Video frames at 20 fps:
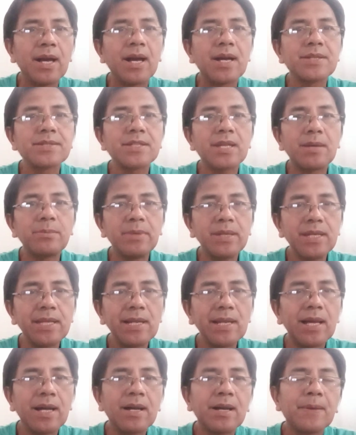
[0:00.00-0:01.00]
Ang sabi
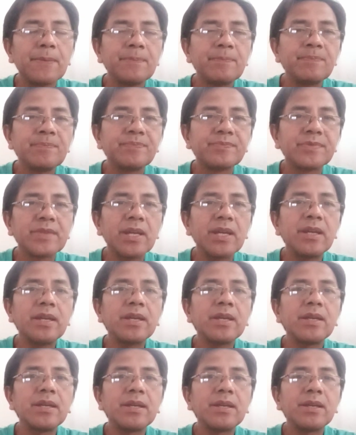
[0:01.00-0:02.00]
nila
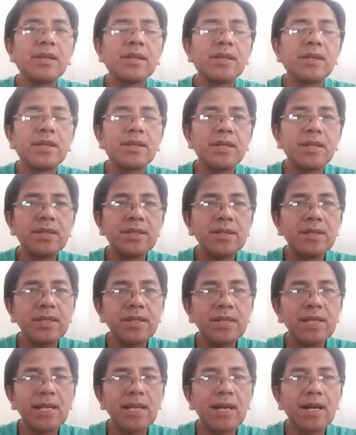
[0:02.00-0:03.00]
eh hindi
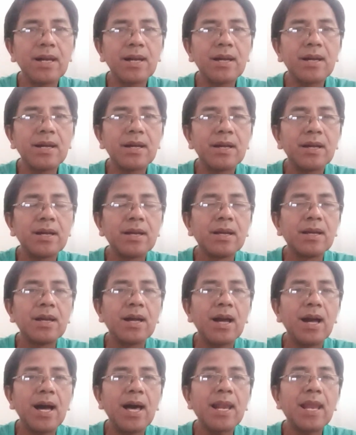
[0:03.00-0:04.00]
nila
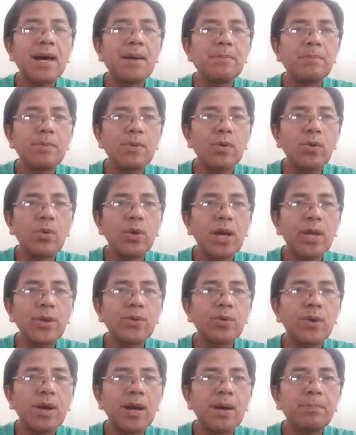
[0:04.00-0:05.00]
alam kung
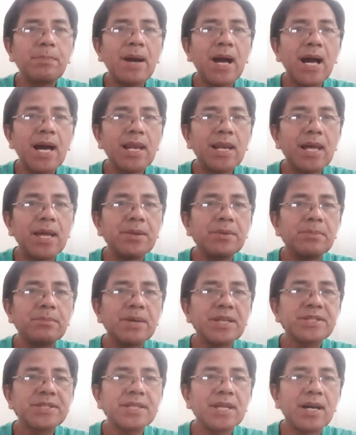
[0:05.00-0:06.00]
ano ang pangalan
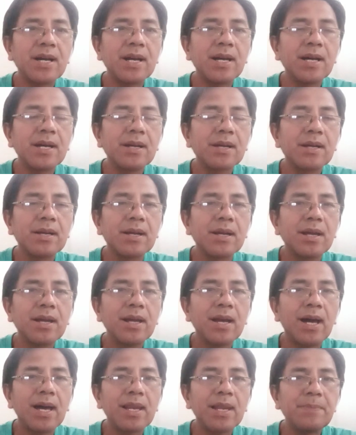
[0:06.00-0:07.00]
basta ang
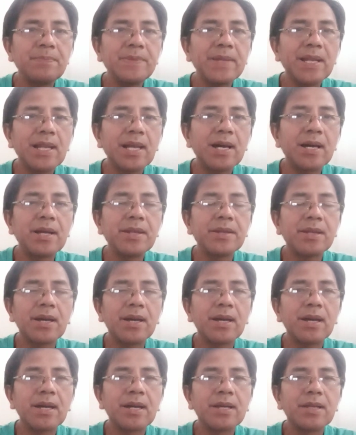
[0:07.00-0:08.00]
alam nila
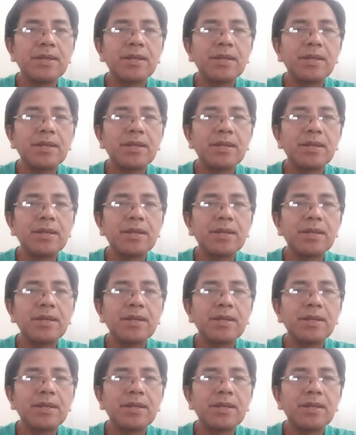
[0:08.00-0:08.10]
na